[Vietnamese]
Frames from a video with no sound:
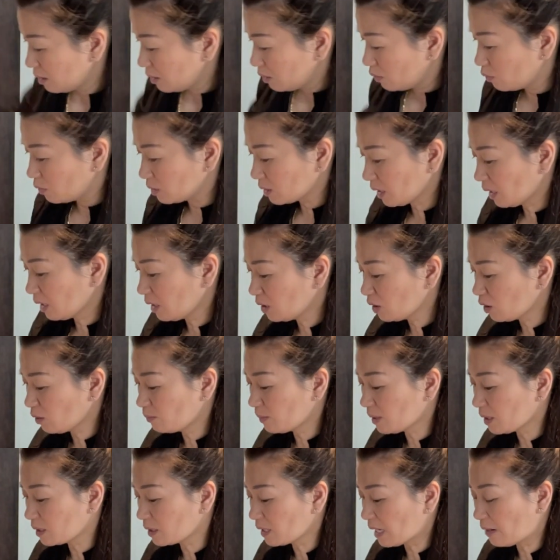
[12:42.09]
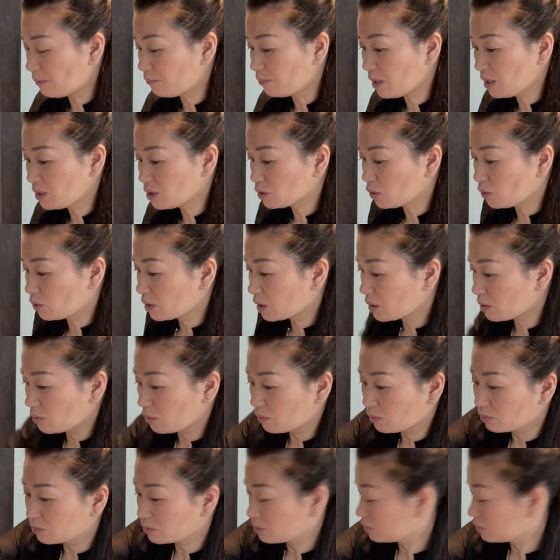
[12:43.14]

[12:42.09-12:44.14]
buổi tới nhóm lần đạo huyết cho không